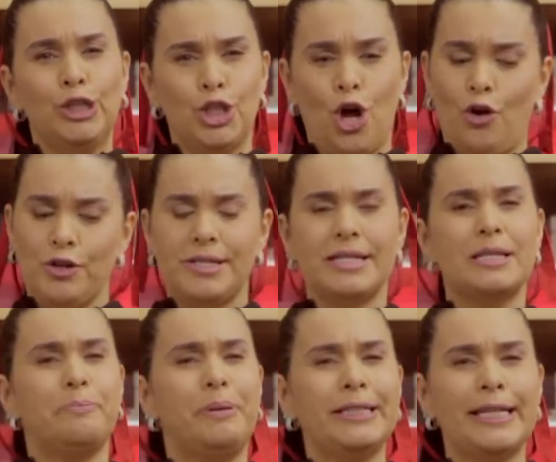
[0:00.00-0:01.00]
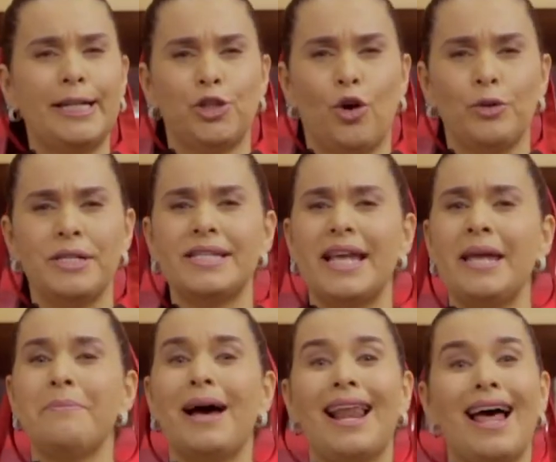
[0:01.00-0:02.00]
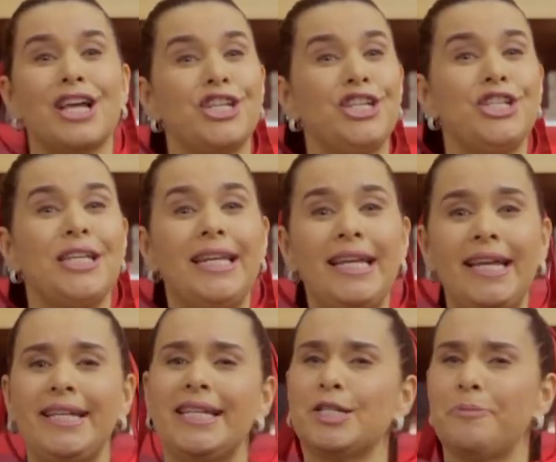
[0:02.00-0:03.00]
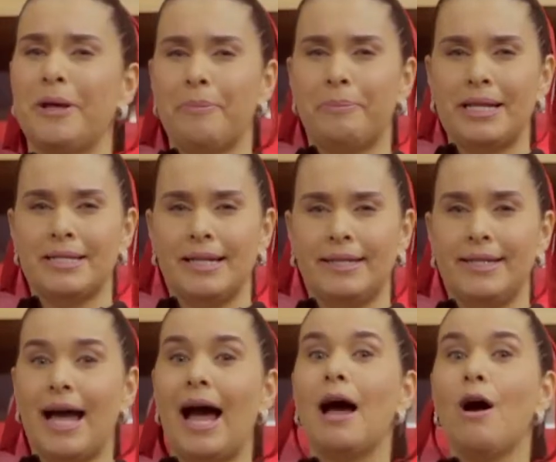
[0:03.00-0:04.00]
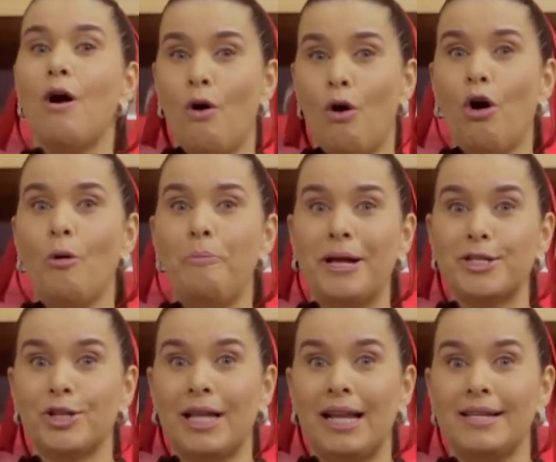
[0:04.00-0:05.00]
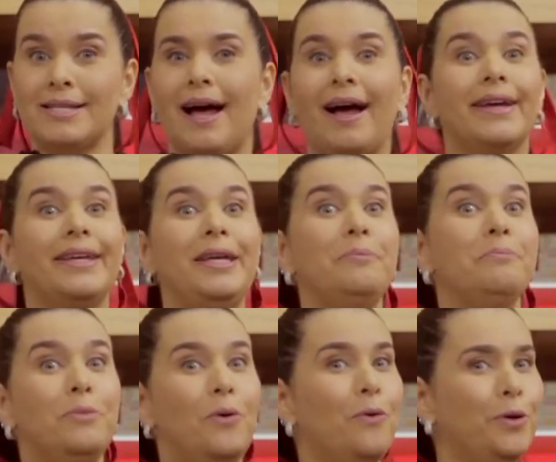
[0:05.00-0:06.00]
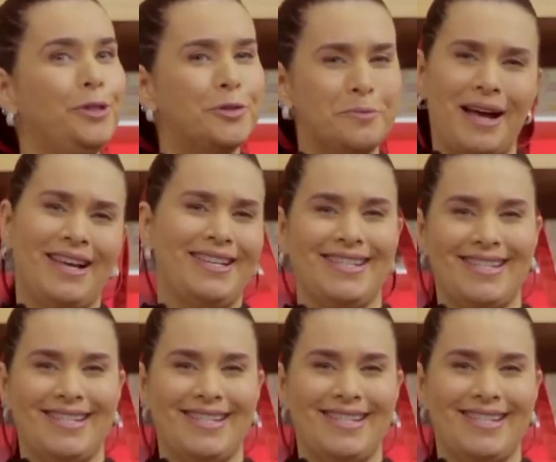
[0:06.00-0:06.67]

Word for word: nozes, panetones, embalagens lindas para presentear ou personalizar e muito mais.